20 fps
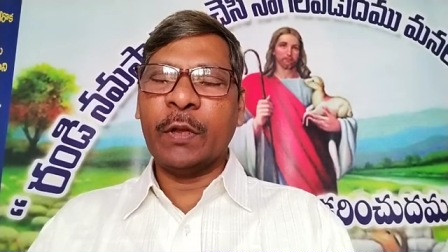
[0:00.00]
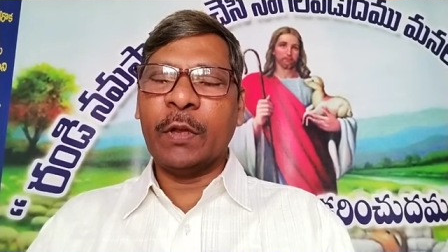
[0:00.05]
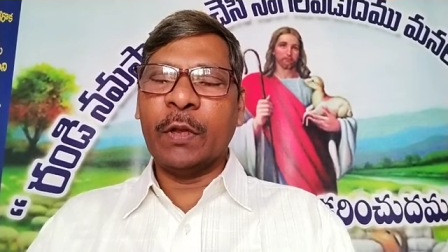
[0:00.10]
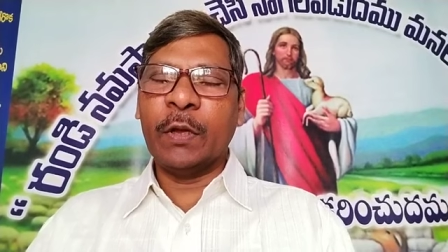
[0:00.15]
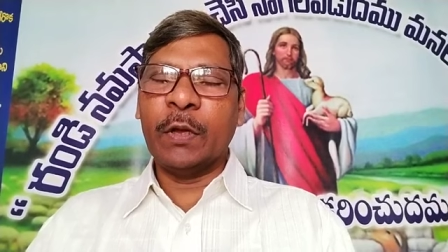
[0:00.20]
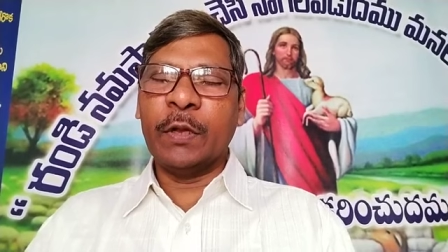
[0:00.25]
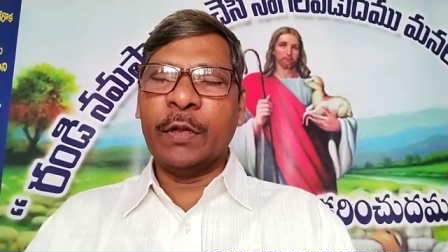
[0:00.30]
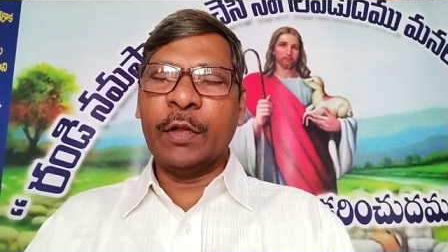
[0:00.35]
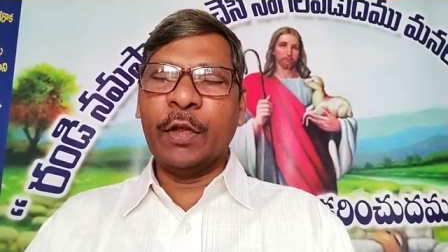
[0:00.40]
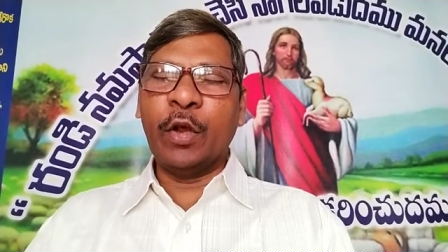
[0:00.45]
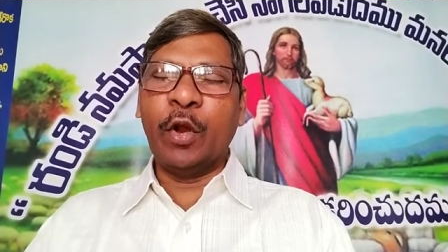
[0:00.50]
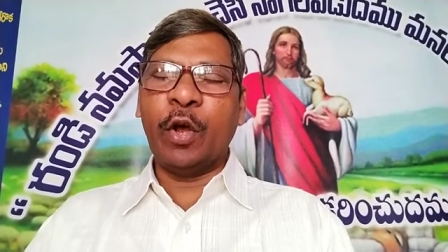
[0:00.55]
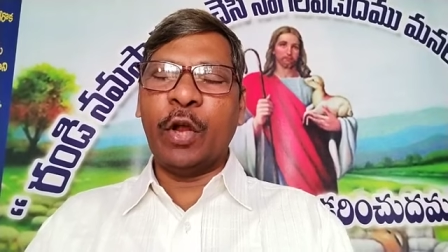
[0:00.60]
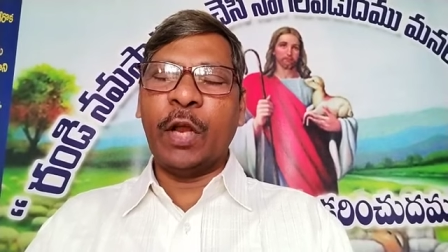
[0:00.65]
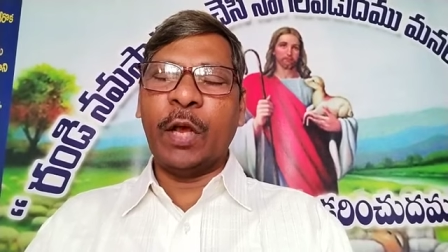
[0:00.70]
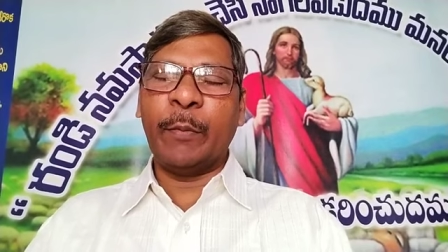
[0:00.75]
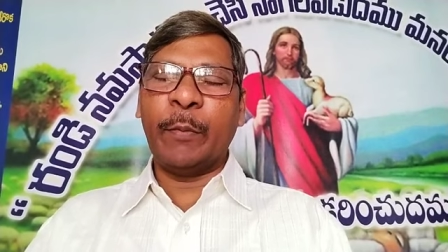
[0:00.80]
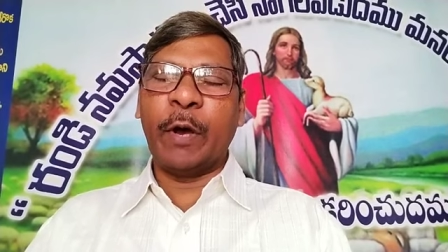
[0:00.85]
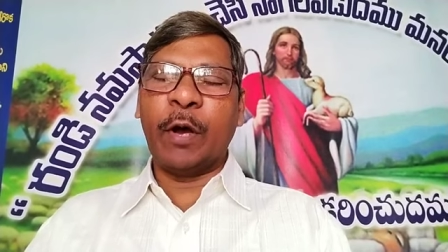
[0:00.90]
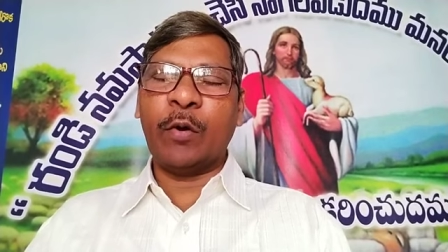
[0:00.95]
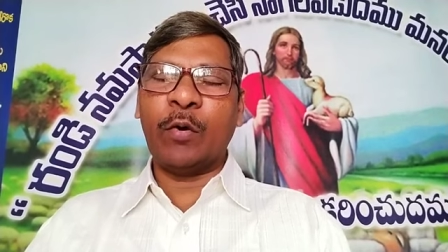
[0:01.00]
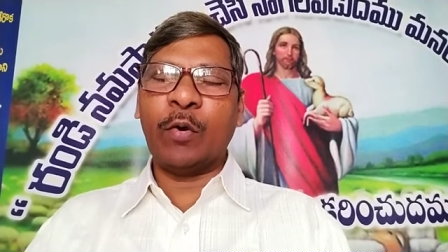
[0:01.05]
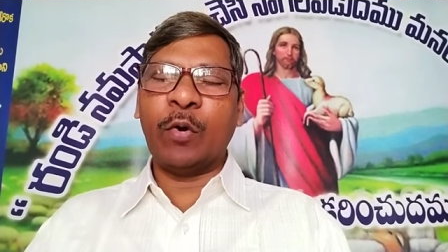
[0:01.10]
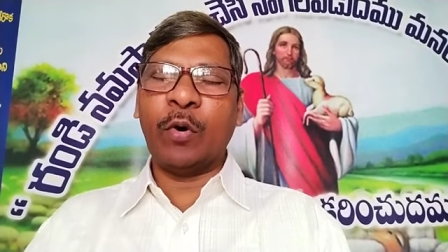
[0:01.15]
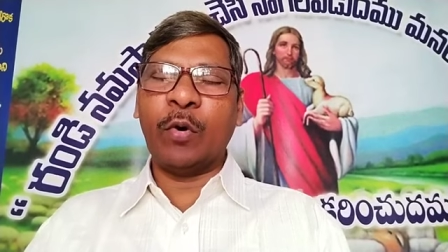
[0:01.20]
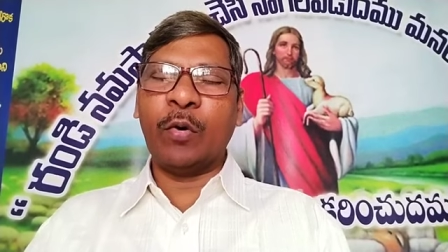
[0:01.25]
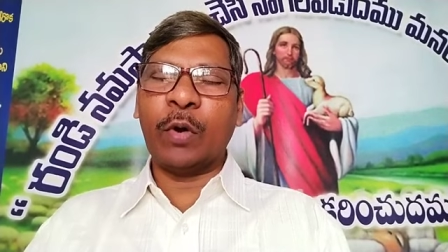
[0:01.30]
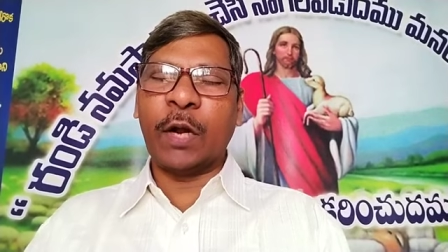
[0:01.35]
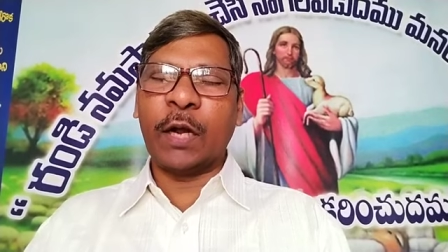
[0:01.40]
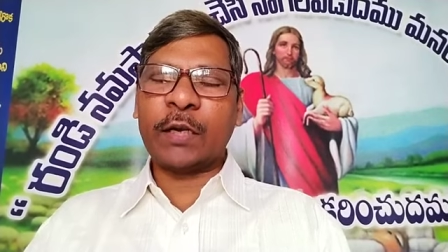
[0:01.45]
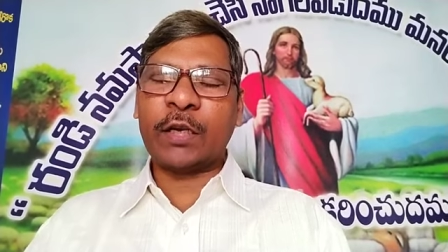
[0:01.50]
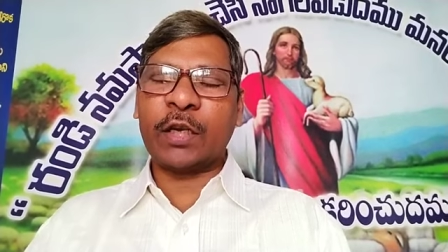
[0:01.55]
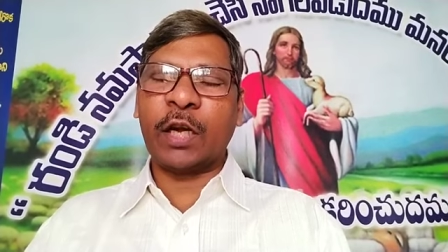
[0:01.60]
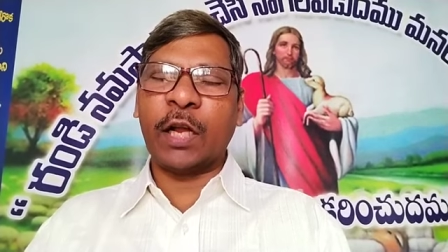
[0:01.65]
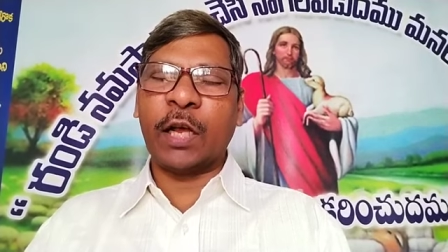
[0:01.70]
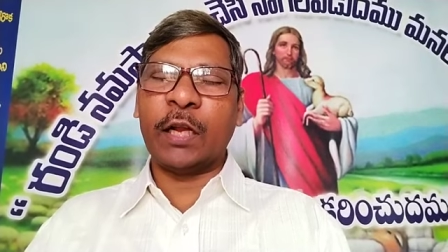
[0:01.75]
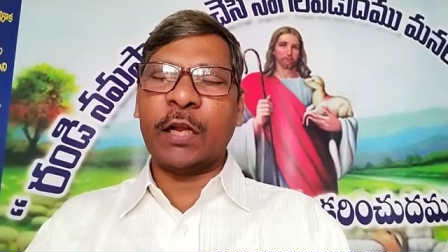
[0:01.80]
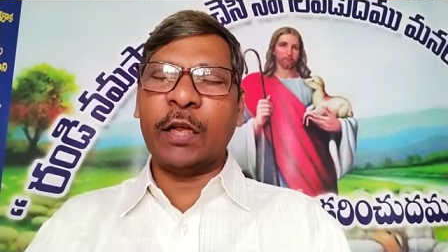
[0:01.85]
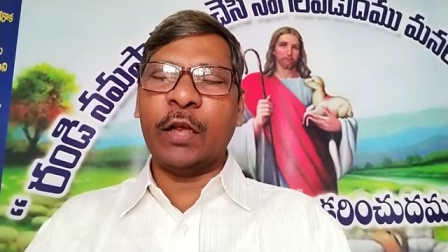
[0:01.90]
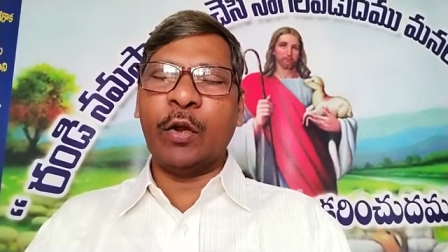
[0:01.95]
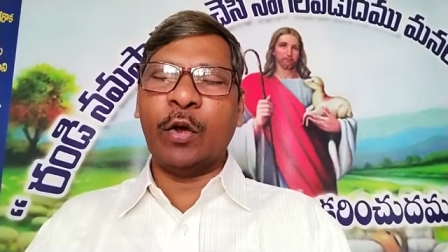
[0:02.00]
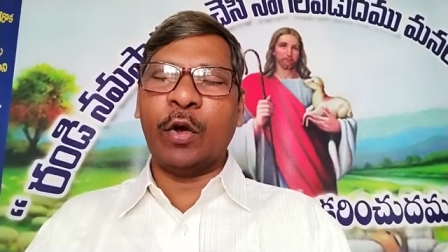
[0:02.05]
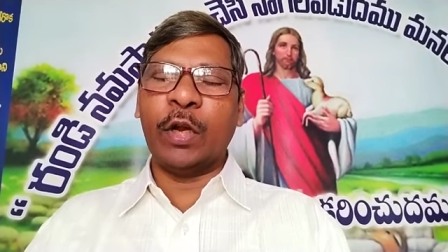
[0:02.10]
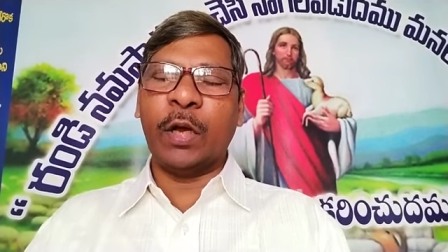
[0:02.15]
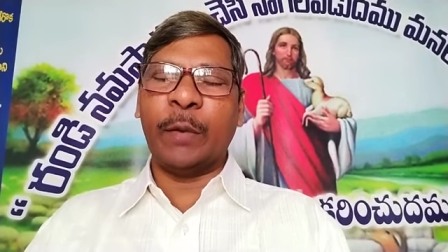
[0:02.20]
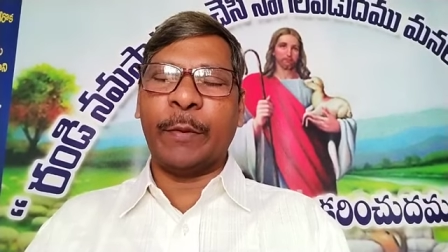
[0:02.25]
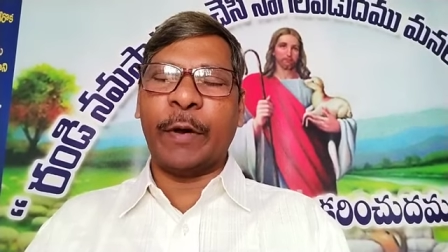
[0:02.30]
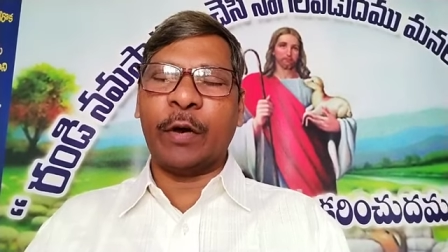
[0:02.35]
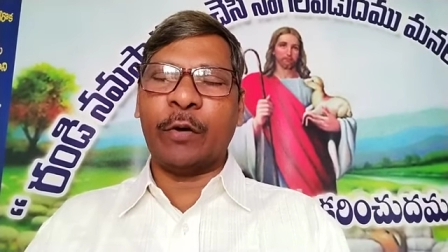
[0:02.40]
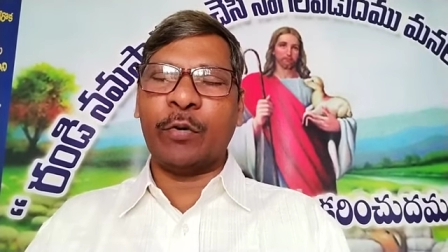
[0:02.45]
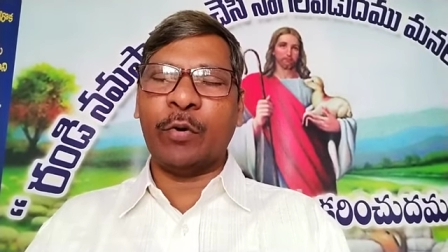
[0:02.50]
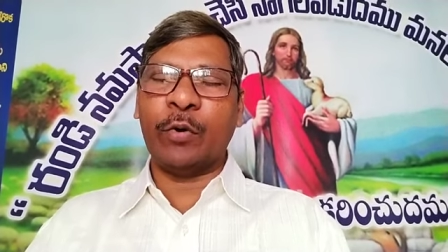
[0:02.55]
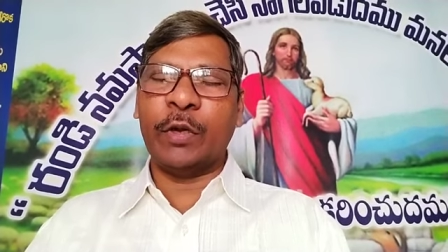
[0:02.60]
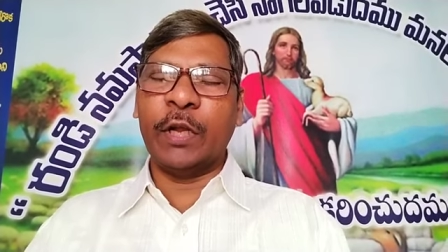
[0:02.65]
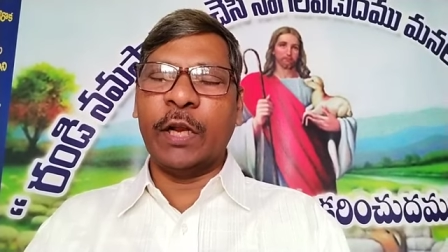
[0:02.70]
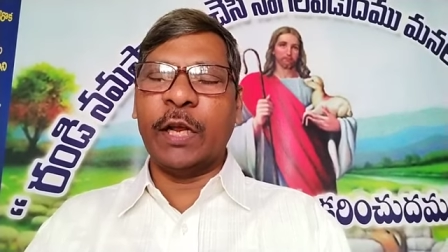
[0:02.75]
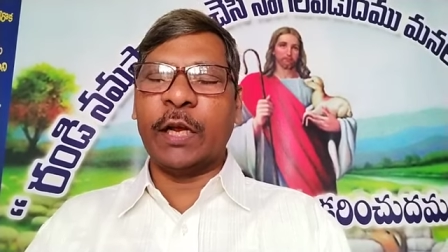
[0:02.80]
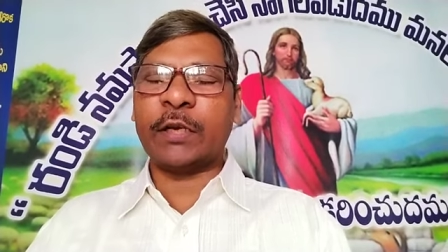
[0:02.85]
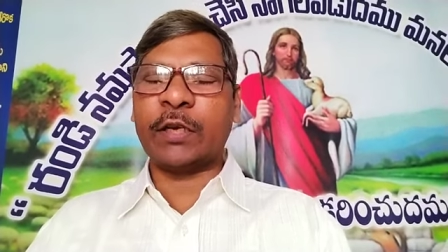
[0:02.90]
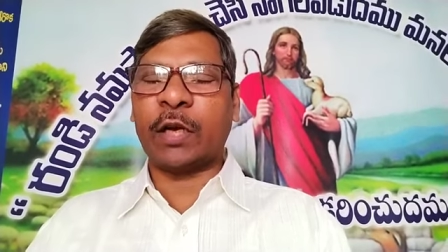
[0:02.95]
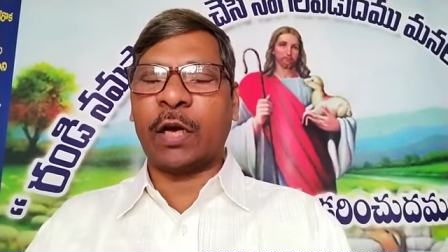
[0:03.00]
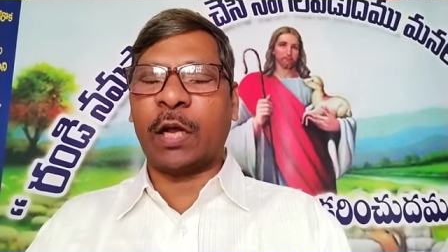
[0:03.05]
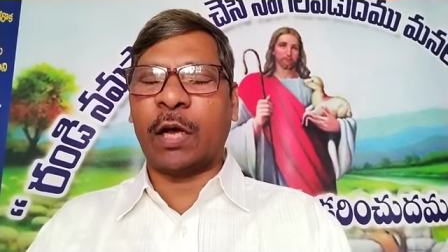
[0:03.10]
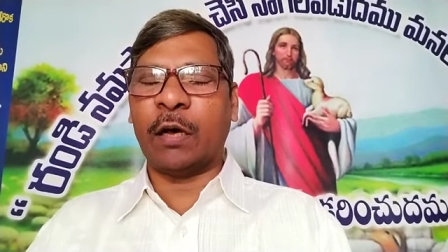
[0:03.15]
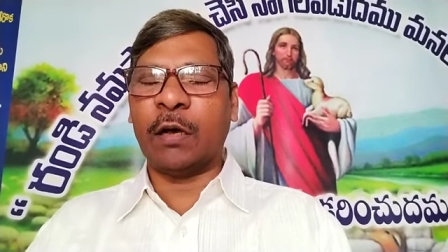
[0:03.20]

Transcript: నీలోనే మాకు రక్షణ నీలోనే మాకు నిరీక్షణ